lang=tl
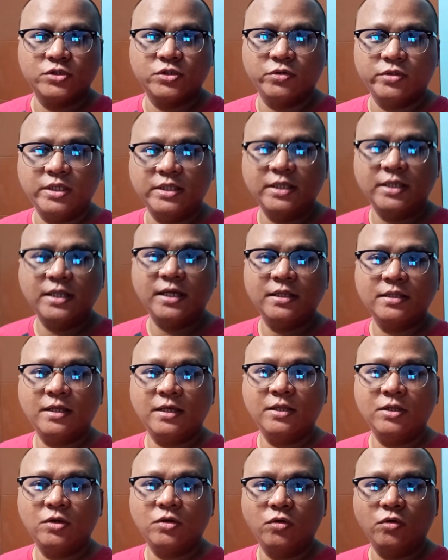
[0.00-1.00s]
So tignan
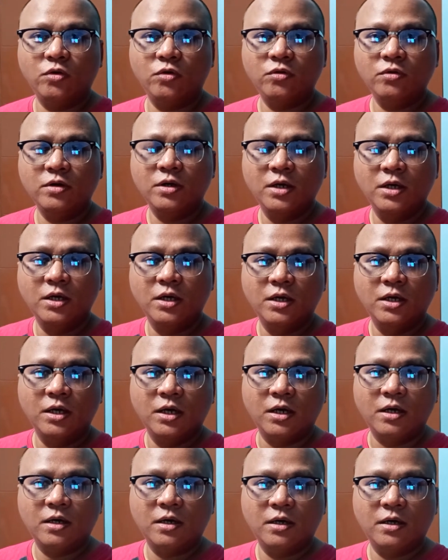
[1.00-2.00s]
natin kung
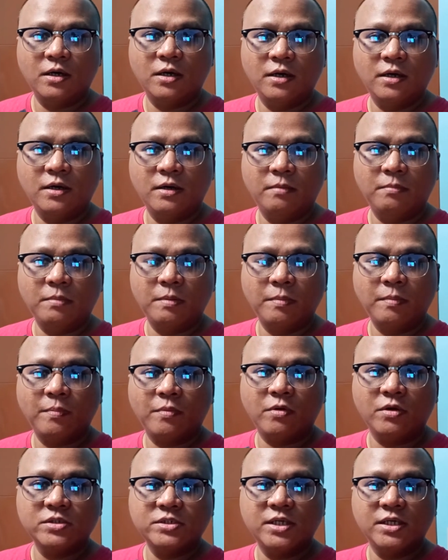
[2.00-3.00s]
uh, ah,
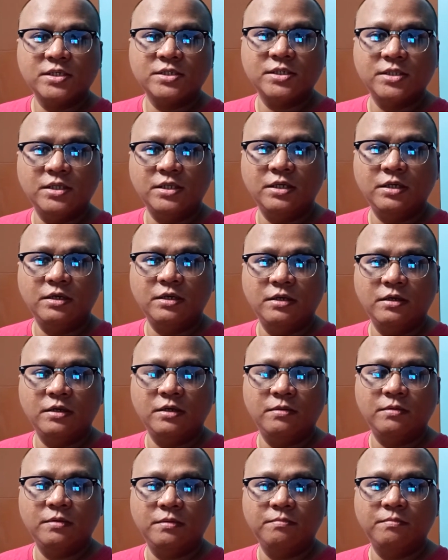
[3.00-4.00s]
mapaprocess
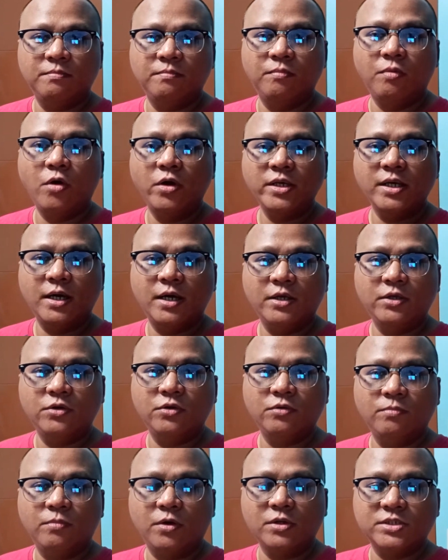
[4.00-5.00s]
ni Boya
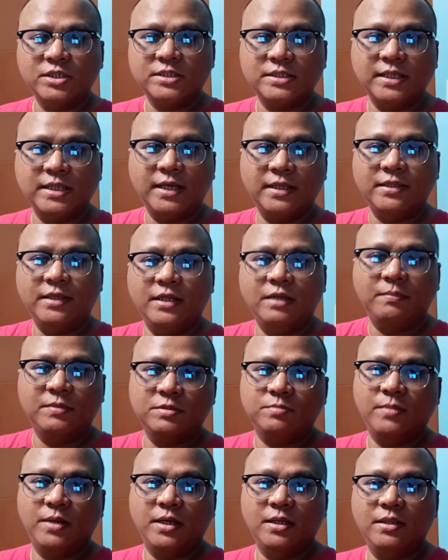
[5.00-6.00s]
yung boses natin na
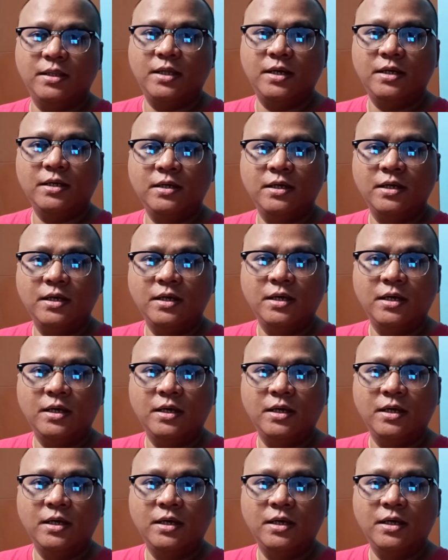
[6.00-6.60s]
mas maganda,